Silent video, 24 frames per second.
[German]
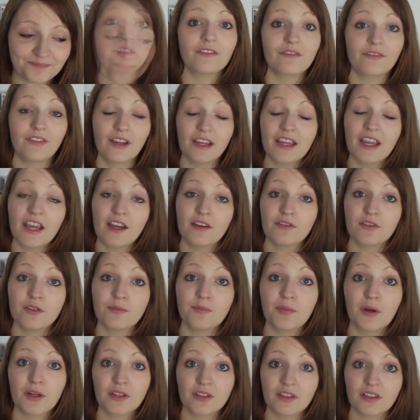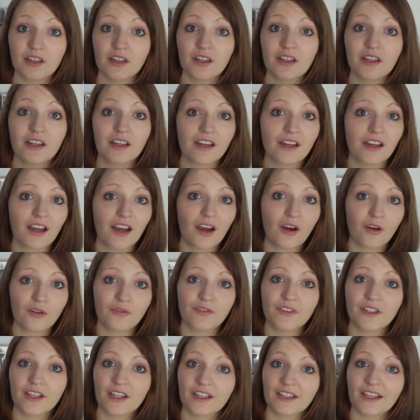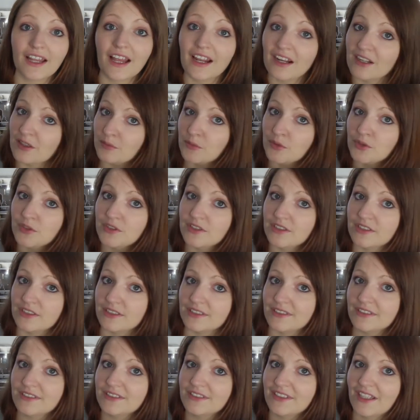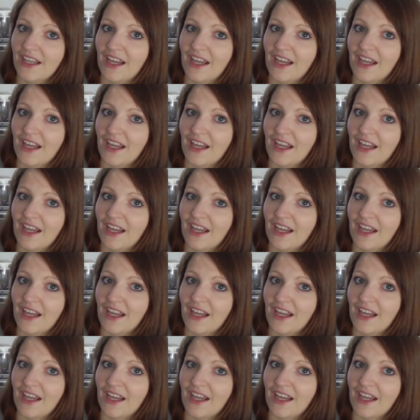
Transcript: Weil Harry Potter auch wieder in aller Munde ist,